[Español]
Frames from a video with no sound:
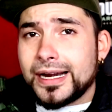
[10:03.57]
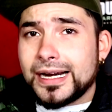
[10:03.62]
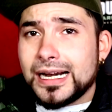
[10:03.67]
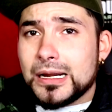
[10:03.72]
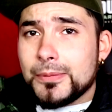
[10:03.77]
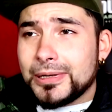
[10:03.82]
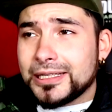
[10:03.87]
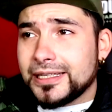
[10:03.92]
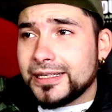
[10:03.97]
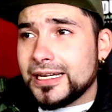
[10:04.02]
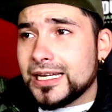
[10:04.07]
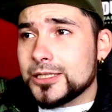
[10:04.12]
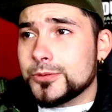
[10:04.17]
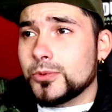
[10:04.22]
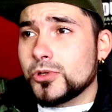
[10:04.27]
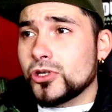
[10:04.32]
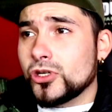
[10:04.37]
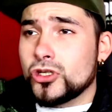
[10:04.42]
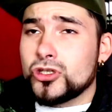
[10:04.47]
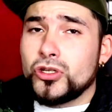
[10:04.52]
cargar las baterías,
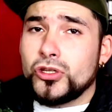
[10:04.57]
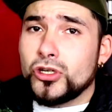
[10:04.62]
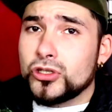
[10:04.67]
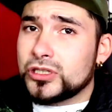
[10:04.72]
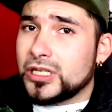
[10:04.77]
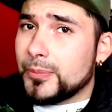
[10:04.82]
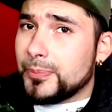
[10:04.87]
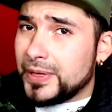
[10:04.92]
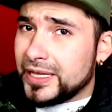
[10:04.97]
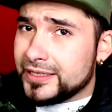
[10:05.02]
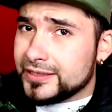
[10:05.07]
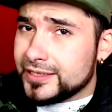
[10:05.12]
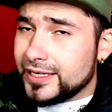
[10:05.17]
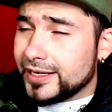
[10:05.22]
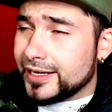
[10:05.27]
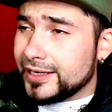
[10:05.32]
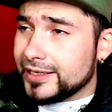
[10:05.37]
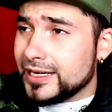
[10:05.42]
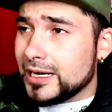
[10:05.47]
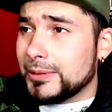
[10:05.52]
bueno, yo soy de los que
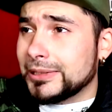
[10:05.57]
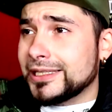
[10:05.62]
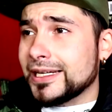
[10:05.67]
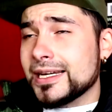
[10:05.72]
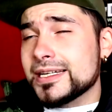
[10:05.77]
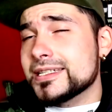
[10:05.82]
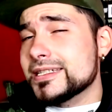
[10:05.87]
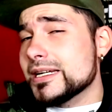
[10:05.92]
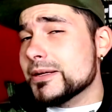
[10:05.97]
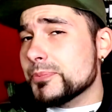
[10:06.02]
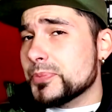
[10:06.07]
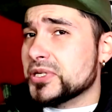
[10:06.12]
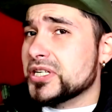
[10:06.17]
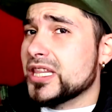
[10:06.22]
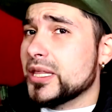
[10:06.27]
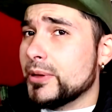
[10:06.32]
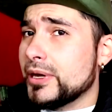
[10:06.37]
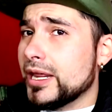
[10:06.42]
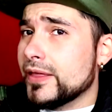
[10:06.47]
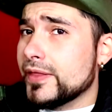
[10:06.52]
piensa que las baterías siempre se
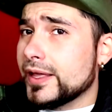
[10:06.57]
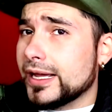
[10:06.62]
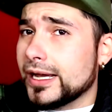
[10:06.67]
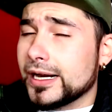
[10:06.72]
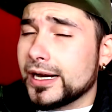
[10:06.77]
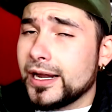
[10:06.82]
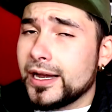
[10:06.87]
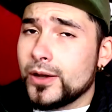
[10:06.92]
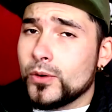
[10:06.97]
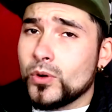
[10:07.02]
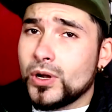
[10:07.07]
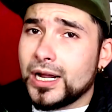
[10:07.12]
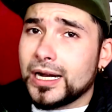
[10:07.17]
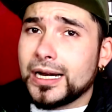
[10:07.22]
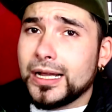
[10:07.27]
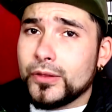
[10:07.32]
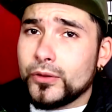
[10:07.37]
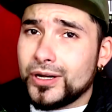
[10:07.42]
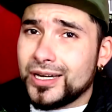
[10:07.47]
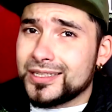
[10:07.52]
deberían de cargar en un
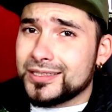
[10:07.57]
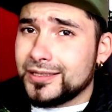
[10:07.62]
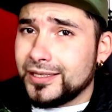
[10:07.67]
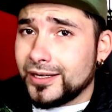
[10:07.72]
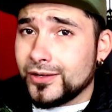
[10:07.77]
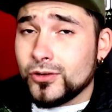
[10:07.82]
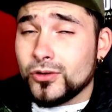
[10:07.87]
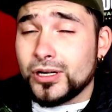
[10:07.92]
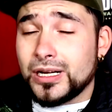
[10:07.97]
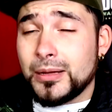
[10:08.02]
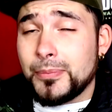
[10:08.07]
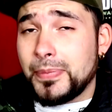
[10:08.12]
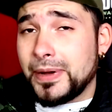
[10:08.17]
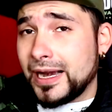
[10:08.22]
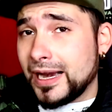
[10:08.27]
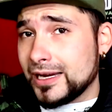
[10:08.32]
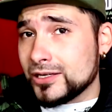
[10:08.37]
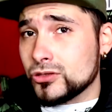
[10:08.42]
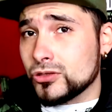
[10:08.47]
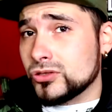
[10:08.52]
cargador externo, que
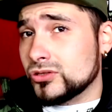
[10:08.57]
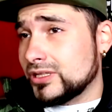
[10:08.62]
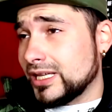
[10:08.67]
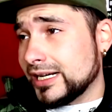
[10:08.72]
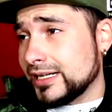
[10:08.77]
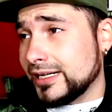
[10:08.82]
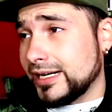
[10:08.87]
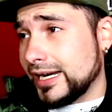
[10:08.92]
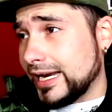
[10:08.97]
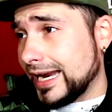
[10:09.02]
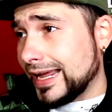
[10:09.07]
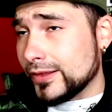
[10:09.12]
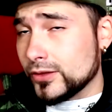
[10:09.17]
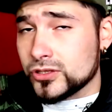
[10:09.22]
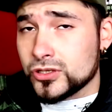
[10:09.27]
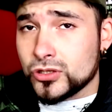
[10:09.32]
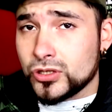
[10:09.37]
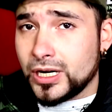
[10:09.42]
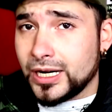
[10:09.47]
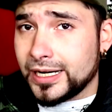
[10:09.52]
para eso están creados
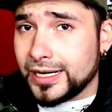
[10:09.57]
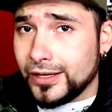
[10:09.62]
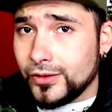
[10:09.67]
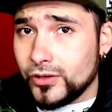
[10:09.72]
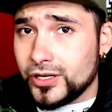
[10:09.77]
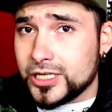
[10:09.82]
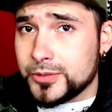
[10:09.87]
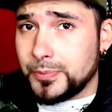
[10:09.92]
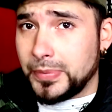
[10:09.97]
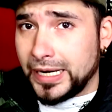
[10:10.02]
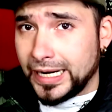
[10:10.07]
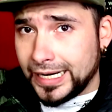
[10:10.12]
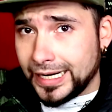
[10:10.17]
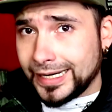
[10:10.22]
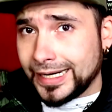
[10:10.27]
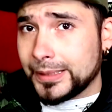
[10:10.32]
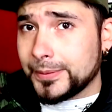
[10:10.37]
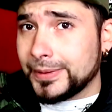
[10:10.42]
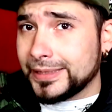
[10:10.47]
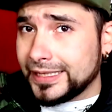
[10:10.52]
esos cargadores, para
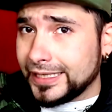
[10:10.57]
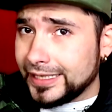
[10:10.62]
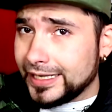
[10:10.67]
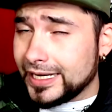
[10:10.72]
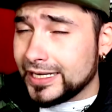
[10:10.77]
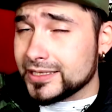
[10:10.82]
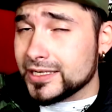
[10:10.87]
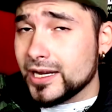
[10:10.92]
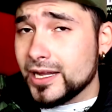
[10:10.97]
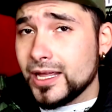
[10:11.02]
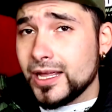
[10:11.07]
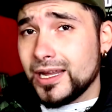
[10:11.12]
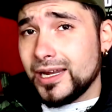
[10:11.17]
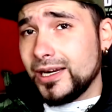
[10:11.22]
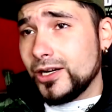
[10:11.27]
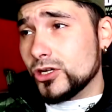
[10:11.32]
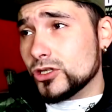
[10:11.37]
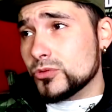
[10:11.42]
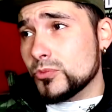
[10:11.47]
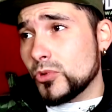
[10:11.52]
cargar baterías.
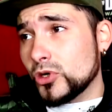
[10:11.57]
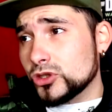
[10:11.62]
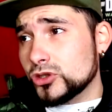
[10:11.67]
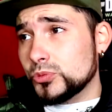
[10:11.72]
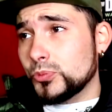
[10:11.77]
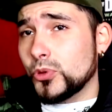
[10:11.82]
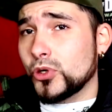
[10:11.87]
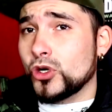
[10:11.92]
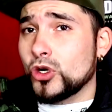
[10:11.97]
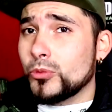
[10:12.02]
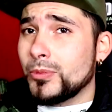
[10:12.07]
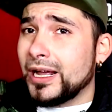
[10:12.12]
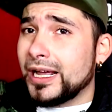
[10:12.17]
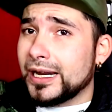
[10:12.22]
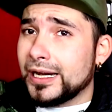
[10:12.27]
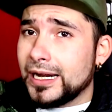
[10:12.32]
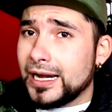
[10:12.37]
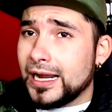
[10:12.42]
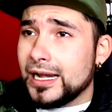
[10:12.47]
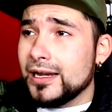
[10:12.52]
Y los mods, por norma
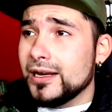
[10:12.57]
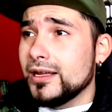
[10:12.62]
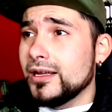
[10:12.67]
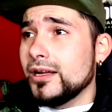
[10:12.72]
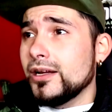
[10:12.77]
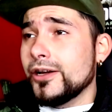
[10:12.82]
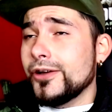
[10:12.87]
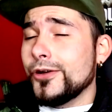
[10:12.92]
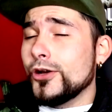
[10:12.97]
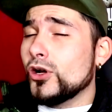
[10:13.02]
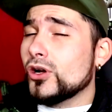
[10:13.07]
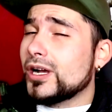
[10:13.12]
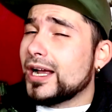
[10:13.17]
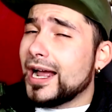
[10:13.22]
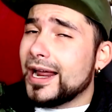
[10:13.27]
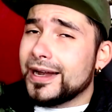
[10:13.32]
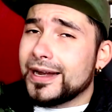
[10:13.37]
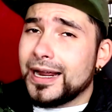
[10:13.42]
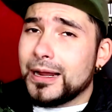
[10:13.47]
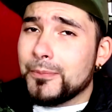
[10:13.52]
general, no
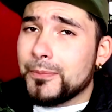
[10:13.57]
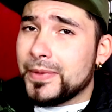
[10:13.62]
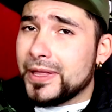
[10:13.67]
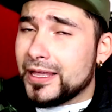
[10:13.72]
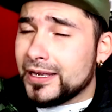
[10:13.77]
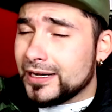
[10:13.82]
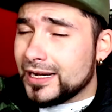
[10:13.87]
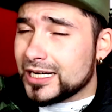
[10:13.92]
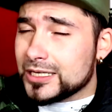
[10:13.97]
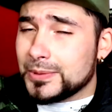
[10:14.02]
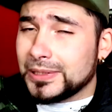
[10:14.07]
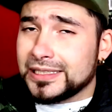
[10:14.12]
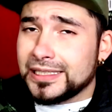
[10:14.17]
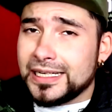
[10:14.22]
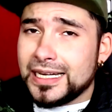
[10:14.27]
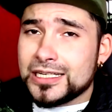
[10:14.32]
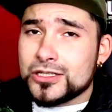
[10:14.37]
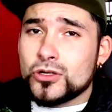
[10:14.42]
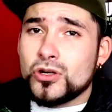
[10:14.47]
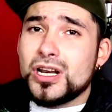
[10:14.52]
cargan bien las
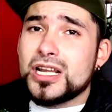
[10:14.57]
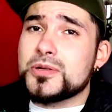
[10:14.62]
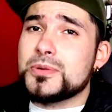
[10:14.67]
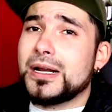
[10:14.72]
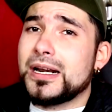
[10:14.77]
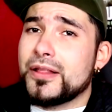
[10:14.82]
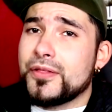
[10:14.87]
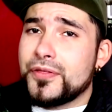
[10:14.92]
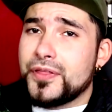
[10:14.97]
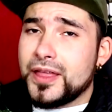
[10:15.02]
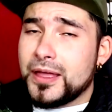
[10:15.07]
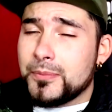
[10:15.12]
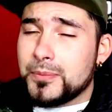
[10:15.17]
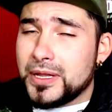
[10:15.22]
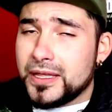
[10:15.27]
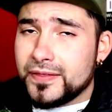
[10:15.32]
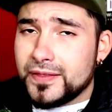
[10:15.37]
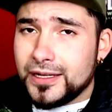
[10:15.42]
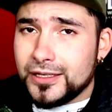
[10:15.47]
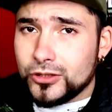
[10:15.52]
baterías, no las balancean
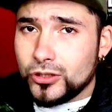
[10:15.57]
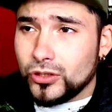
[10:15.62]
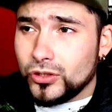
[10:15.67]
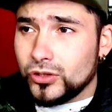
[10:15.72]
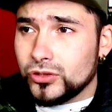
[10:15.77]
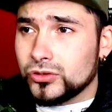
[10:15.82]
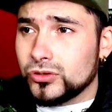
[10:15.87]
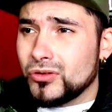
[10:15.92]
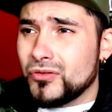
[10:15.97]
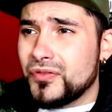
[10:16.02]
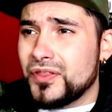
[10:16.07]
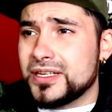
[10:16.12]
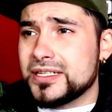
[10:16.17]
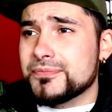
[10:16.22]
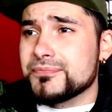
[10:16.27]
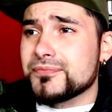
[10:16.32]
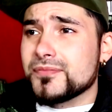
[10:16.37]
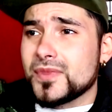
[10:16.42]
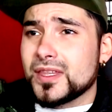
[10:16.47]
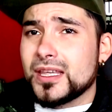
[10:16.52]
bien del todo, entonces